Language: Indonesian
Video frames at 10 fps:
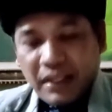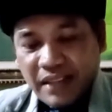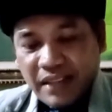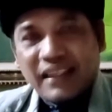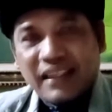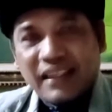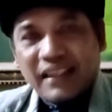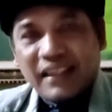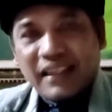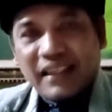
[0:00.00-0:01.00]
yang
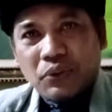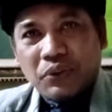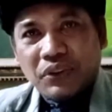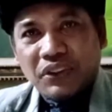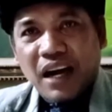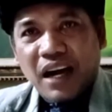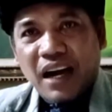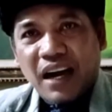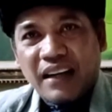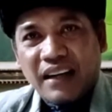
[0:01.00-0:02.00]
rindu
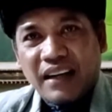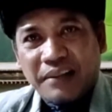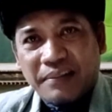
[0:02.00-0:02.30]
cahaya.